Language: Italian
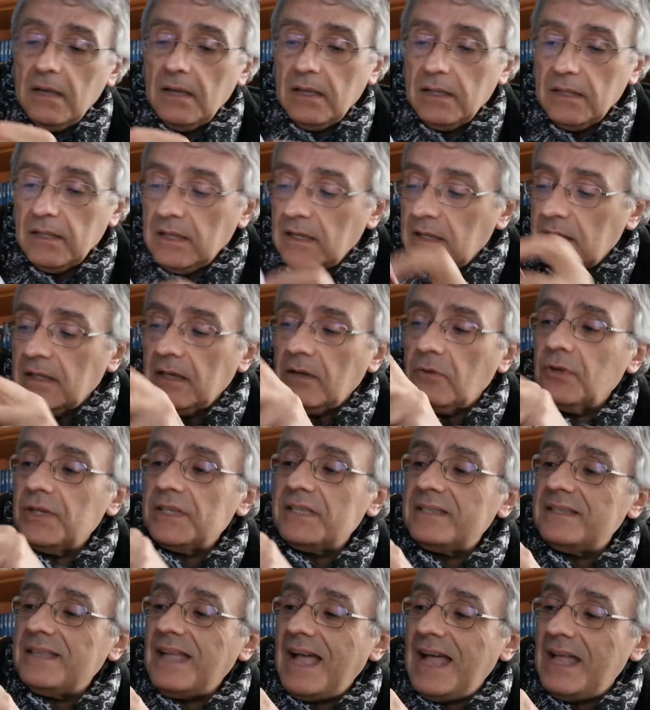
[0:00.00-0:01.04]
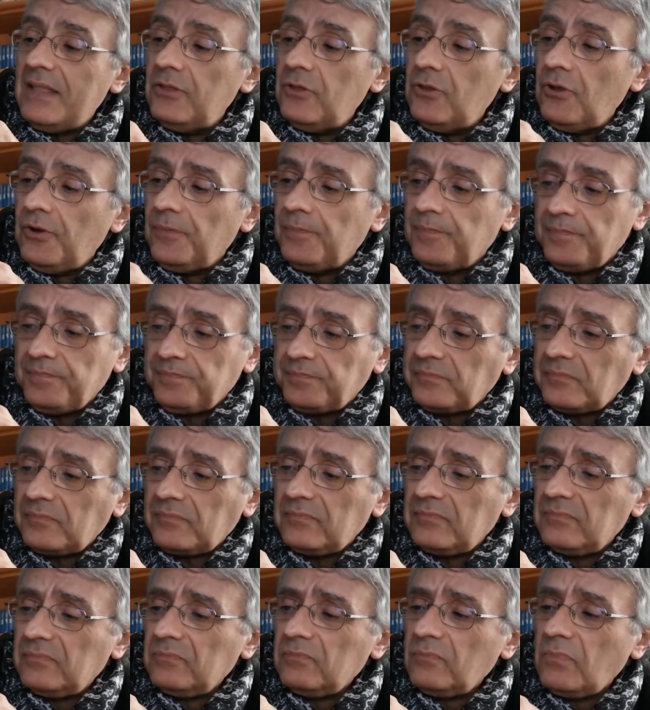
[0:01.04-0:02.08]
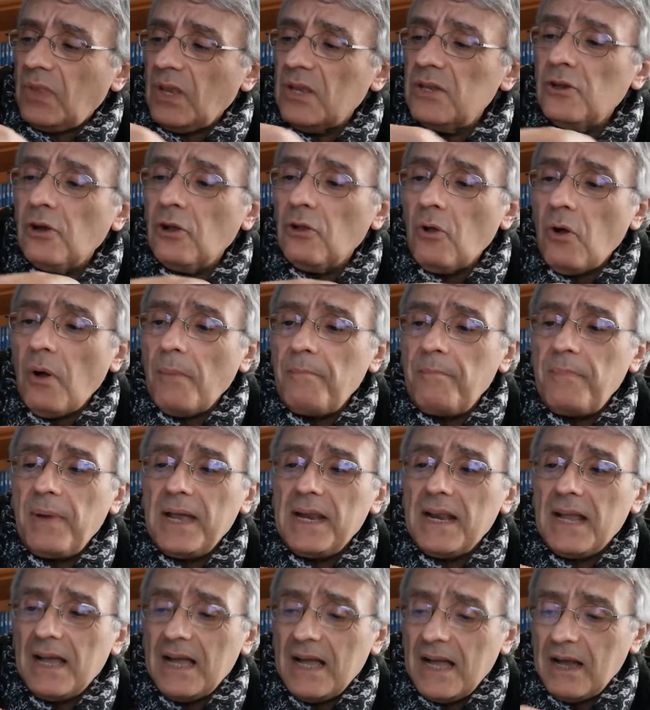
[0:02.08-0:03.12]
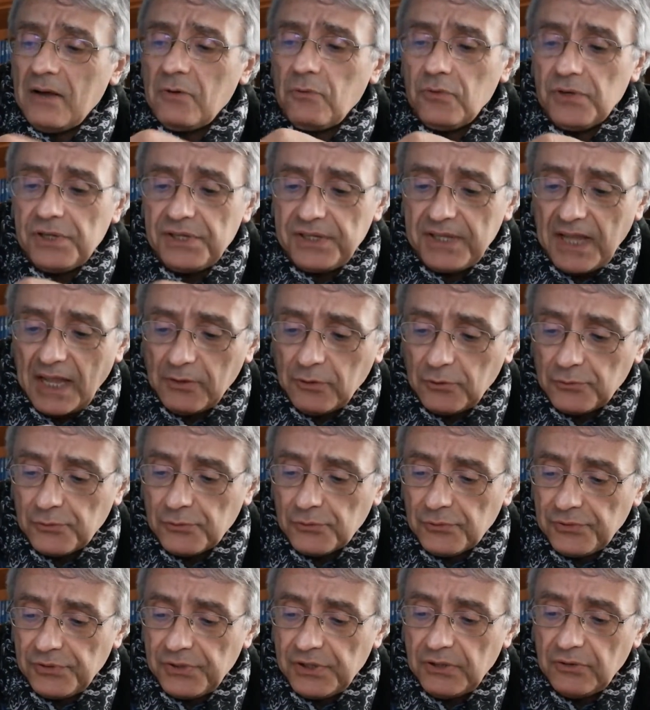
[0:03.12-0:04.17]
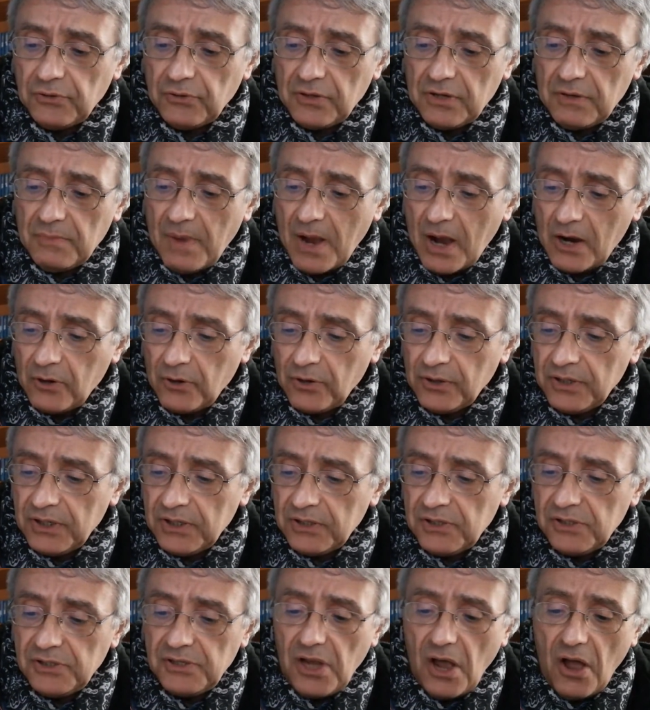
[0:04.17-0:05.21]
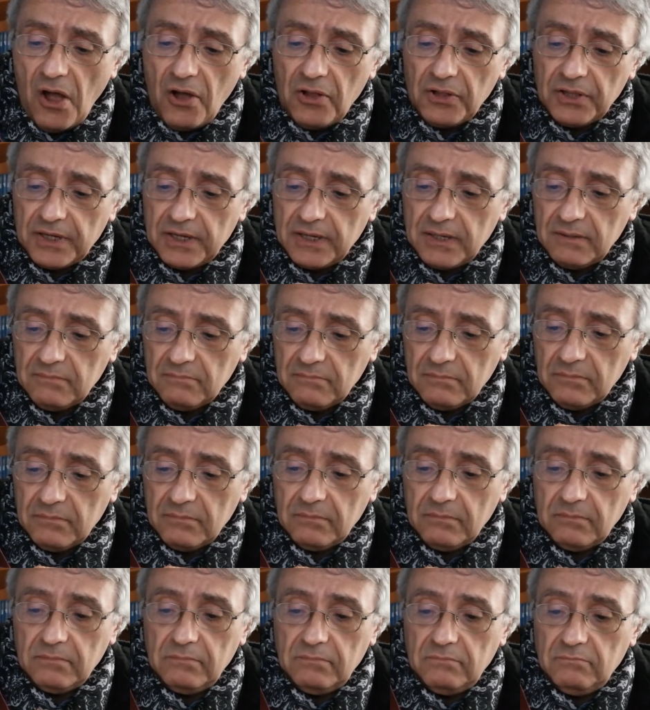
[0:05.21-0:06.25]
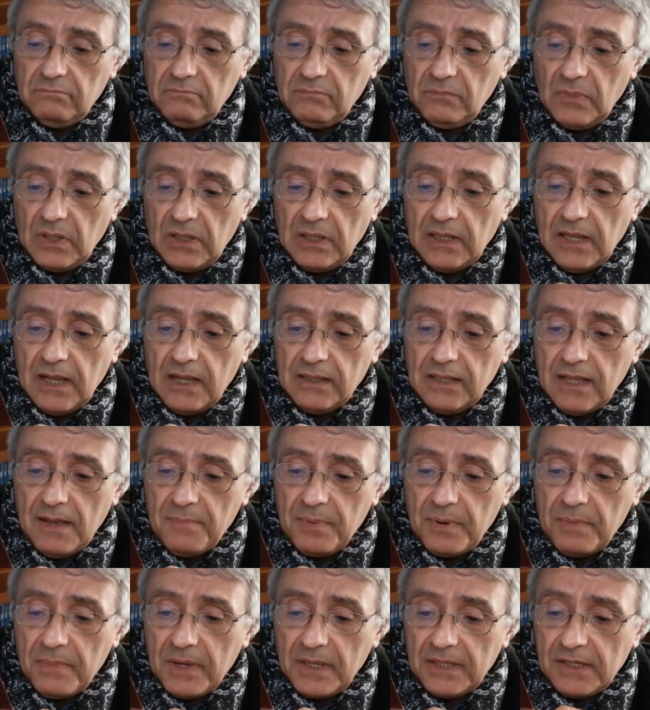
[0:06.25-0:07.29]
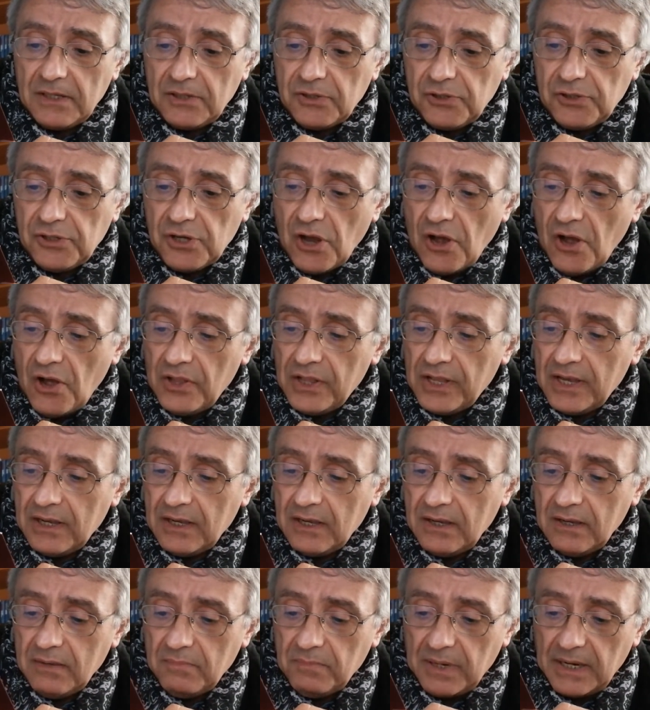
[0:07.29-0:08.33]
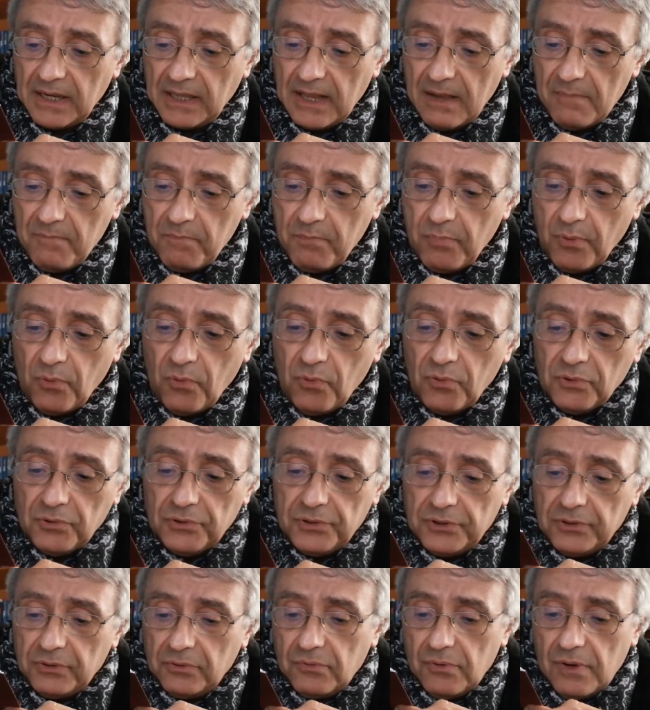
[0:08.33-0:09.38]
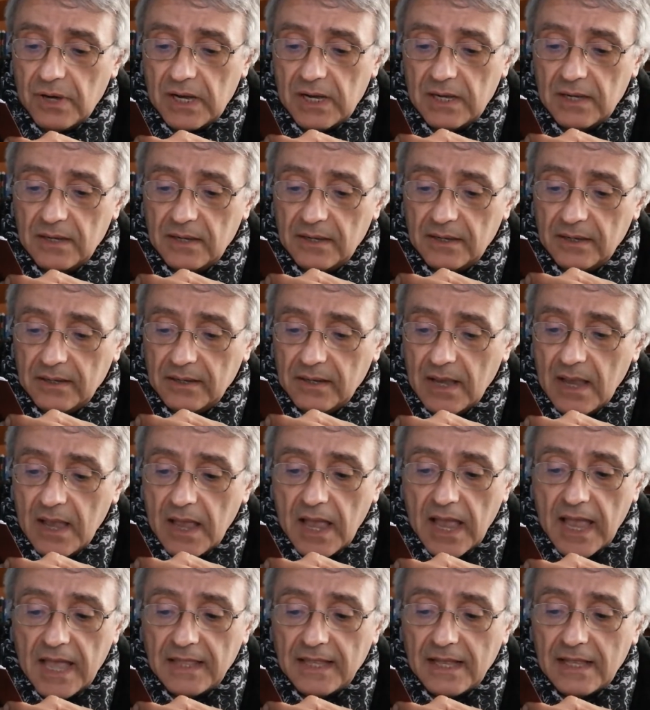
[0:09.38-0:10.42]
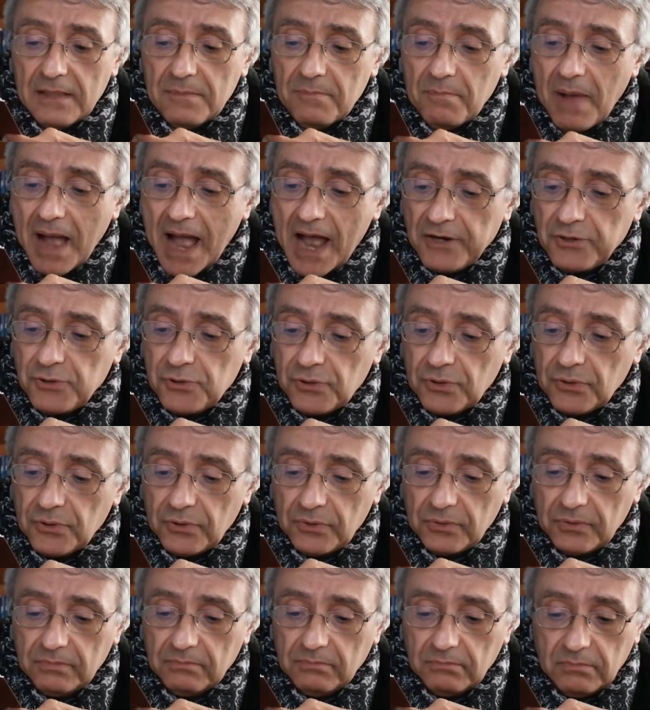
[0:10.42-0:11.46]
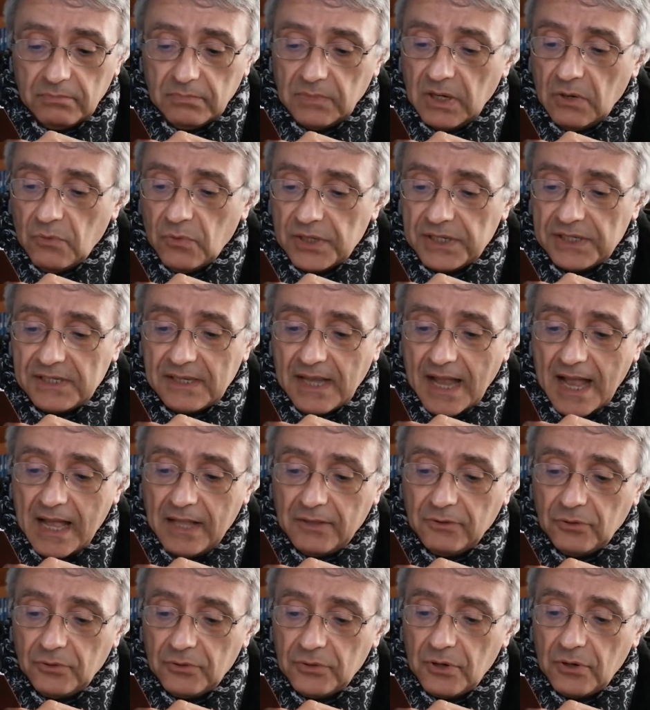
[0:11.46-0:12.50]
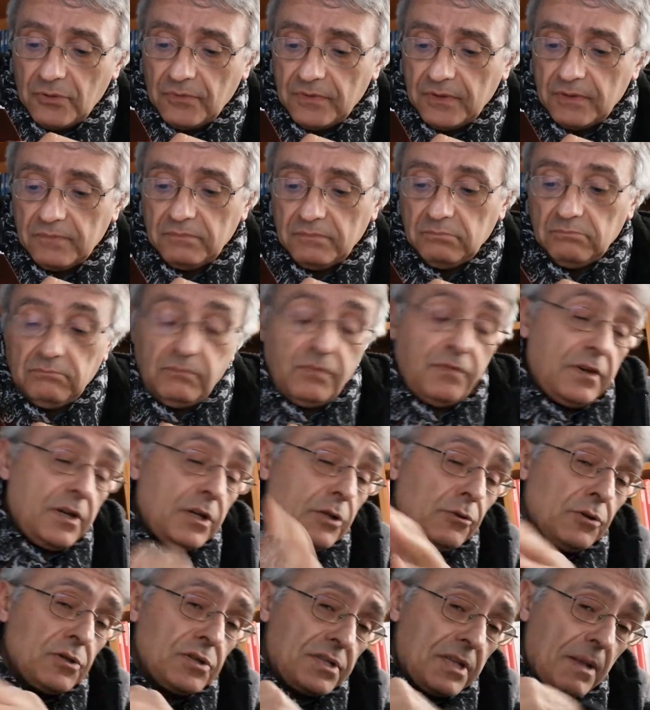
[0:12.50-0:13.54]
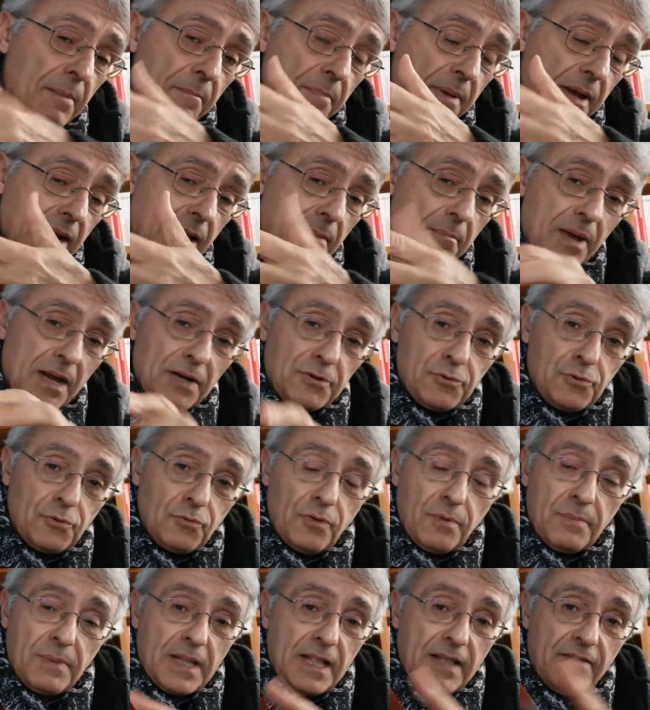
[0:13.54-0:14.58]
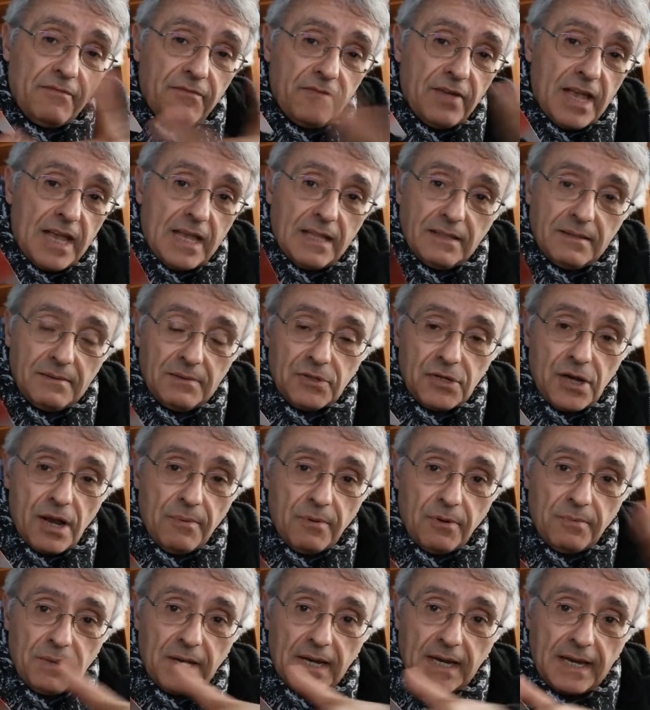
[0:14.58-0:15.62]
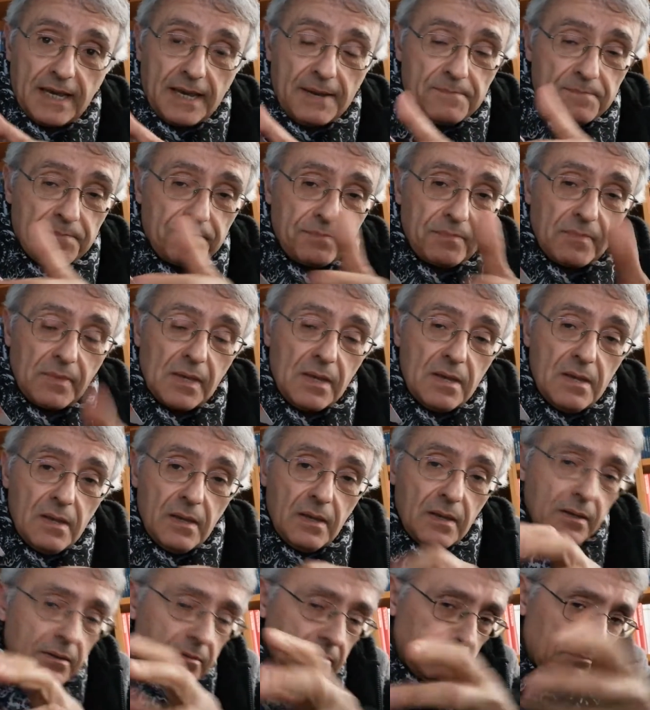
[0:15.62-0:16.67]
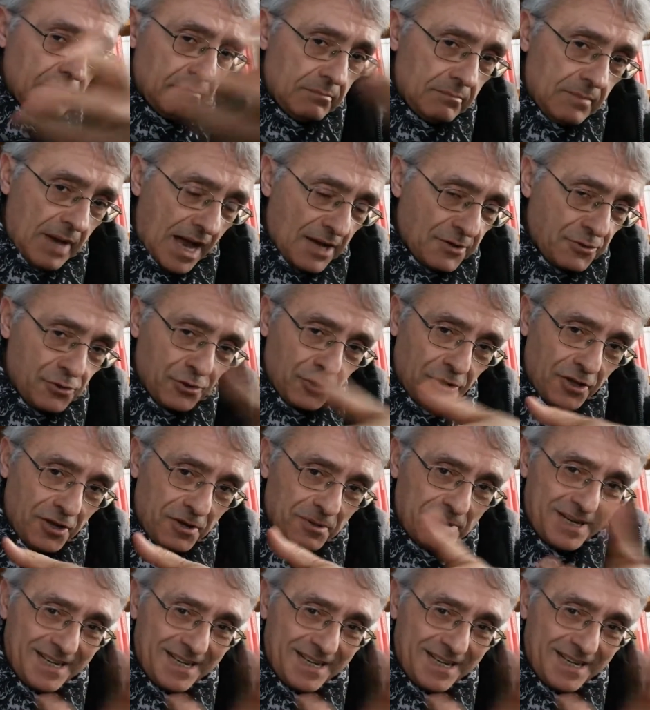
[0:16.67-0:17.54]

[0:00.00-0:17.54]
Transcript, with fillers: di, di quest'anno. Io l'ho appena acquistato sul sito di Macro Edizioni. Ehm, la, la prima edizione eh, per l'appunto qua, eh, è del maggio mm, di quest'anno. Io finito di stampare marzo 2020, diciamo, ma che maggio no?